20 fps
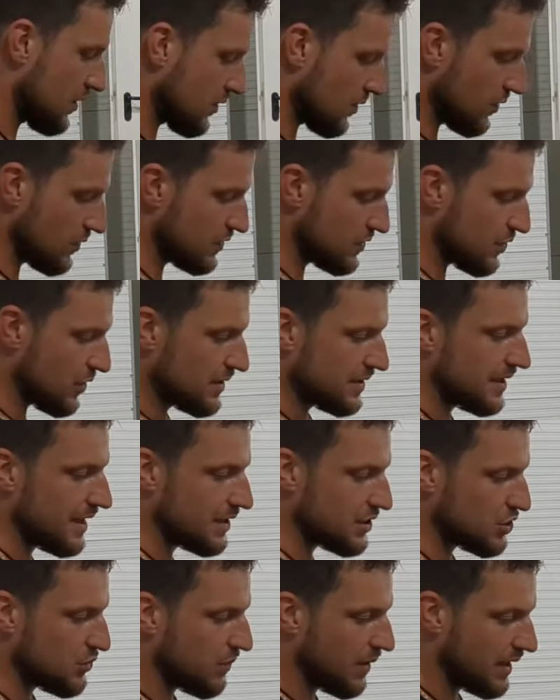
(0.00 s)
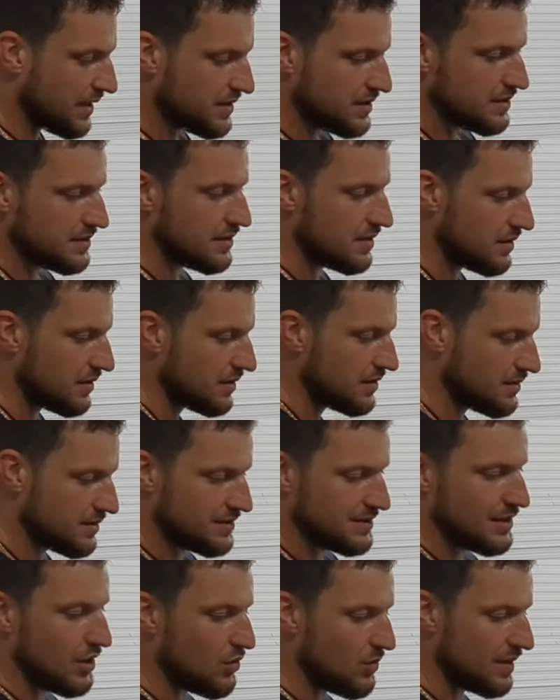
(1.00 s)
und sollte entsprechend
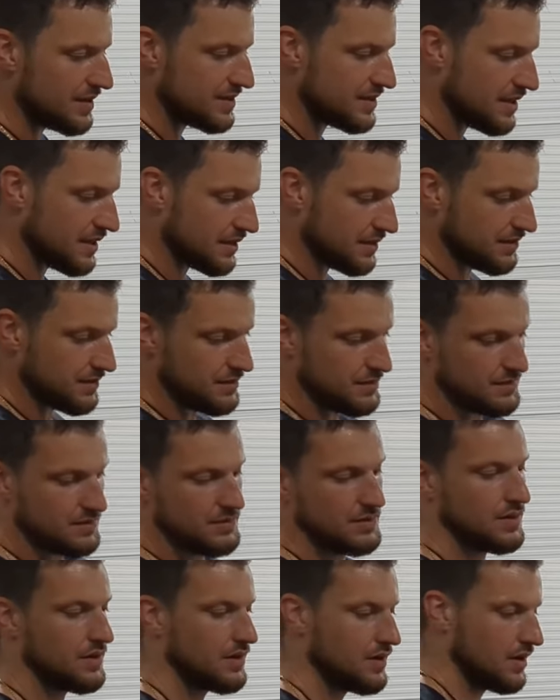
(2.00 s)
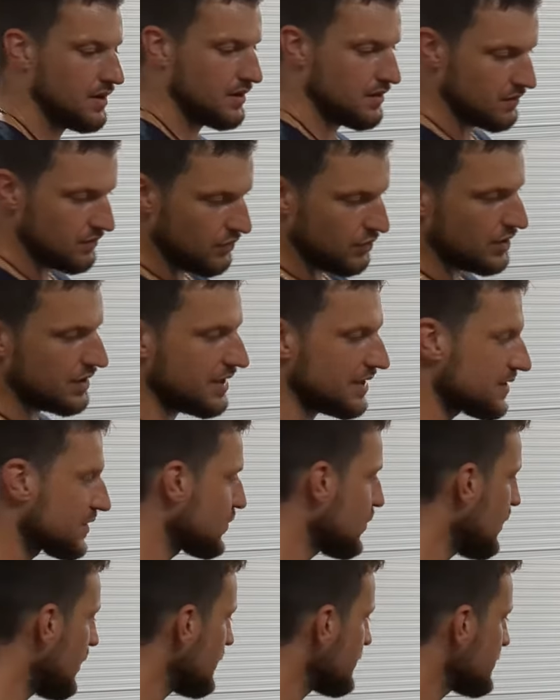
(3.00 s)
sauber sein. Würde dann
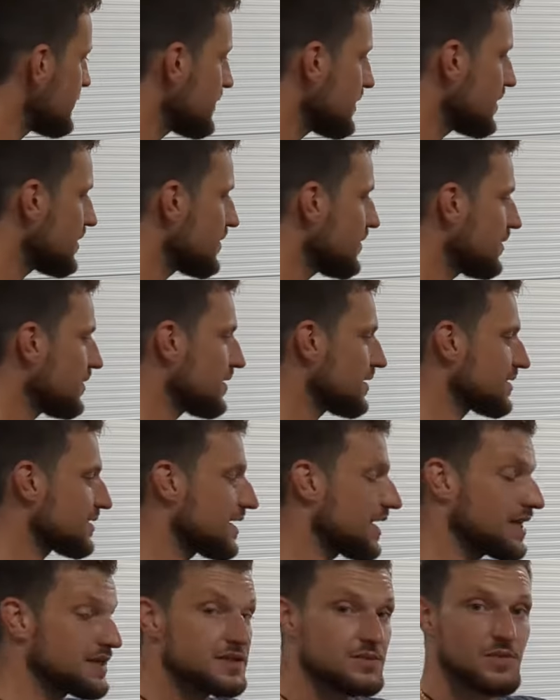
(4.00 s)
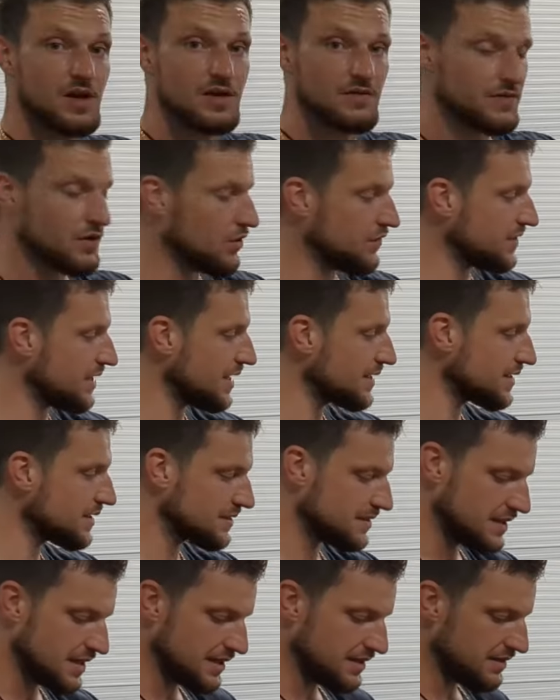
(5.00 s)
so aussehen, das gleiche machen wir auf der anderen
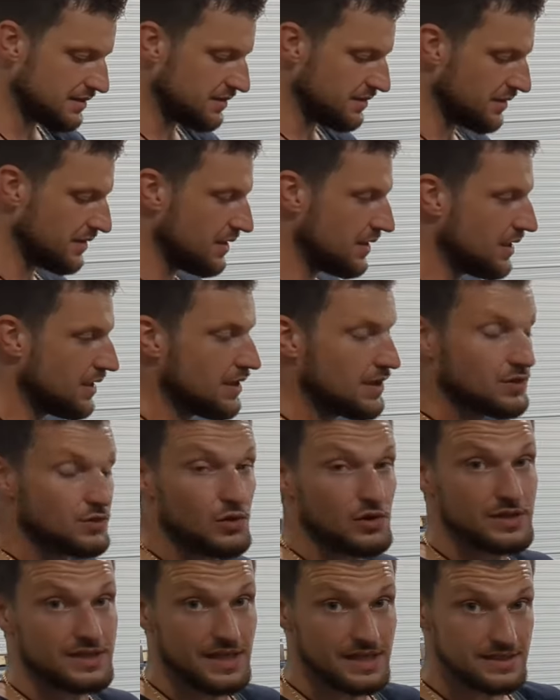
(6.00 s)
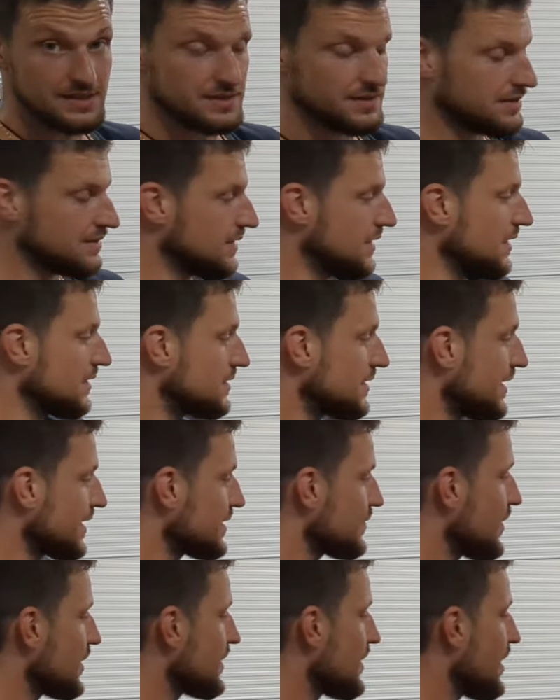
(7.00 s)
Seite. Doch jetzt geht es
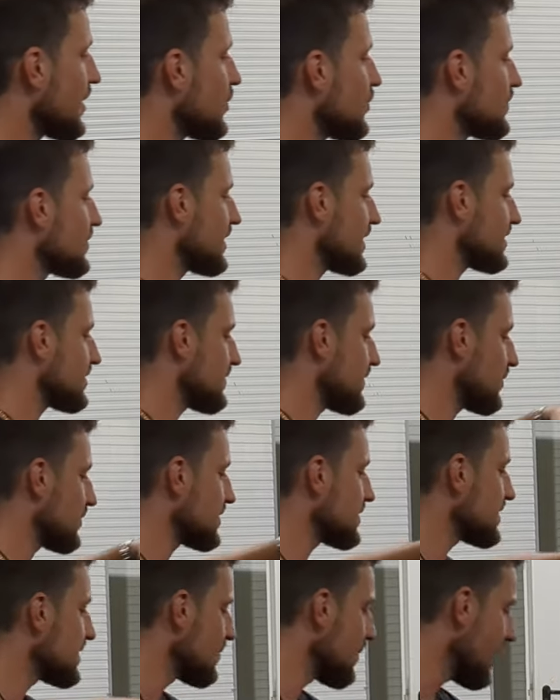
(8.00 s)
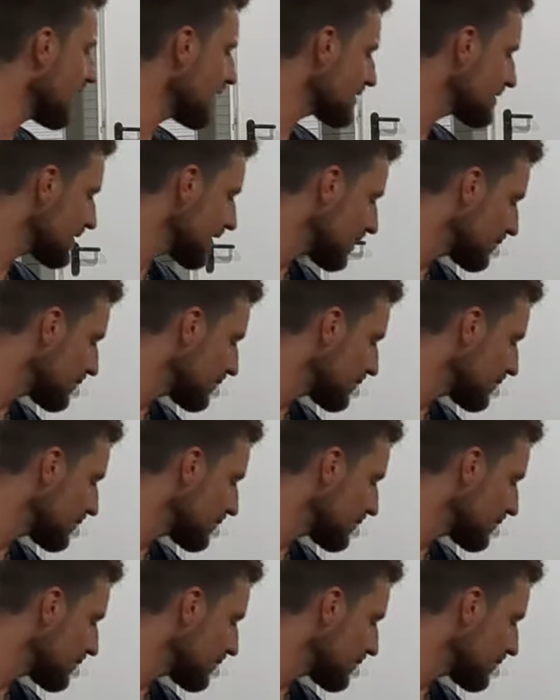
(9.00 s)
erstmal darum, dass wir uns die Maße